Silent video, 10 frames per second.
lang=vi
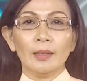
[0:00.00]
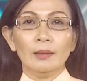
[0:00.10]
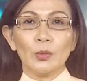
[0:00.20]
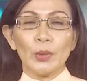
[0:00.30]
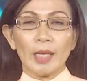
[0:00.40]

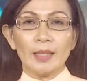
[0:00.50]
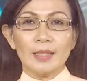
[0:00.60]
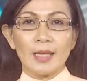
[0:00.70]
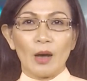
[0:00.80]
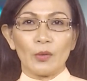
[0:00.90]
Kính thưa quý khán
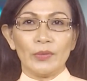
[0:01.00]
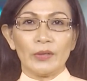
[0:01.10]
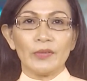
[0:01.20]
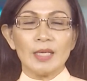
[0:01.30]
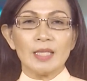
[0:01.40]
thính giả của
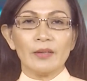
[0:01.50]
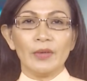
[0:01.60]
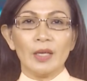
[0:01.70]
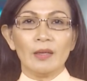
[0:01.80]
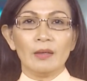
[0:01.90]
Việt Face
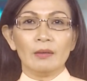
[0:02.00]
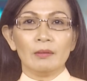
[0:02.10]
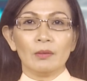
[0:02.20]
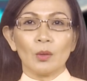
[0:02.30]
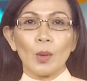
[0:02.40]
TV,
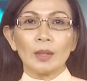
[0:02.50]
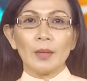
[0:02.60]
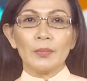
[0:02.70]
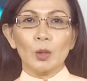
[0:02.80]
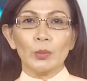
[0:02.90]
quan
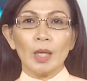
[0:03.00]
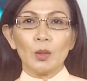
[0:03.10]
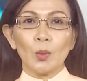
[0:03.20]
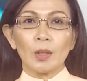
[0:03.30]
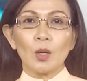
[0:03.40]
tâm nhiều
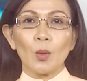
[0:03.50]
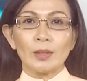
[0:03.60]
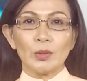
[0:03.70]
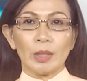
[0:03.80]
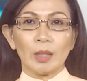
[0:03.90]
nhất của cơ
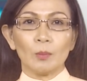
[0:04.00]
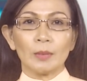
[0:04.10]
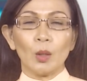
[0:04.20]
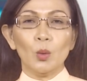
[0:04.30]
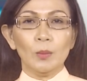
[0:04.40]
quan truyền
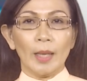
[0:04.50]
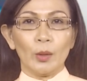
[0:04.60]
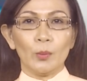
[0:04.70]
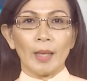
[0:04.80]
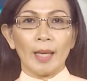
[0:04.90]
thông tại Úc
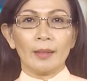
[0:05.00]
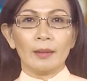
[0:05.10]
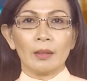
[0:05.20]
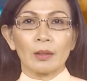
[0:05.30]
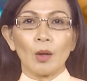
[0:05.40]
ngày hôm nay
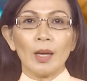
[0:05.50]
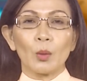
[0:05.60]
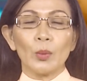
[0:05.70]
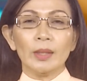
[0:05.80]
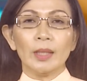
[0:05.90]
đó
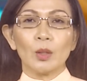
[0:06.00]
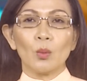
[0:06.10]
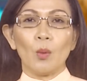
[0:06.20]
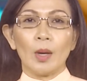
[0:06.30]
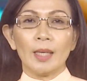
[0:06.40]
là quyết định
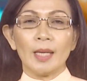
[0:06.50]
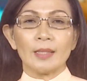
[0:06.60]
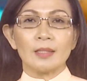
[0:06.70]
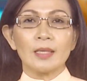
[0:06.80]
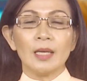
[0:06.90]
của Ngân
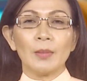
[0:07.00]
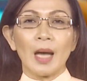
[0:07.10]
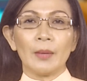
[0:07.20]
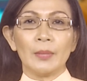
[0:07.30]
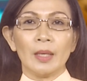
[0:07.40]
hàng Chữ Kim
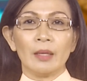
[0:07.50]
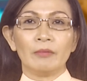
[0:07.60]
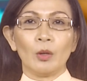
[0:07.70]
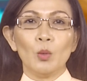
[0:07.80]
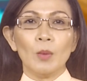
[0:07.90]

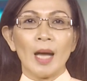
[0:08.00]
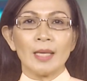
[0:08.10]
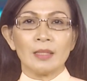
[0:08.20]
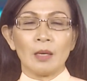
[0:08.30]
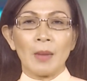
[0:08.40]
IBA vào lúc
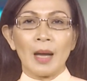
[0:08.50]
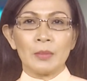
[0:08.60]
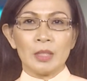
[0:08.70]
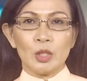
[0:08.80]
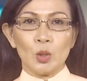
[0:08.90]
2 giờ
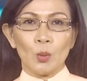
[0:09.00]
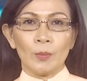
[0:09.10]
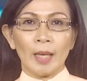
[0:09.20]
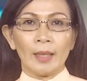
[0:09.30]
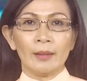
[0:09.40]
30 chiều
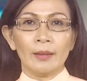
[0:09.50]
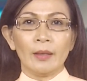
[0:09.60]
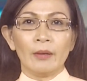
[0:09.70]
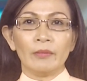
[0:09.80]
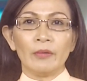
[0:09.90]
hôm nay
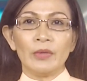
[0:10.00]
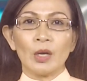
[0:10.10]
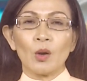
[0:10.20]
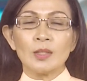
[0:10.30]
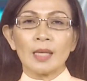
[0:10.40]
về
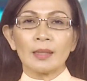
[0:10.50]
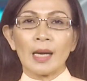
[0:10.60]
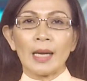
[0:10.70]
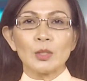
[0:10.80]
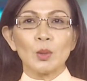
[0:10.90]
việc có gia
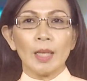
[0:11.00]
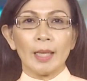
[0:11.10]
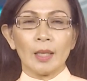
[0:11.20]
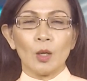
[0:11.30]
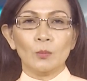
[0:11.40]
tăng lãi suất
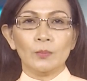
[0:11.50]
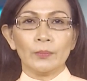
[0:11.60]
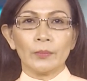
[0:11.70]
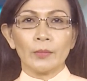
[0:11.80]
hay không.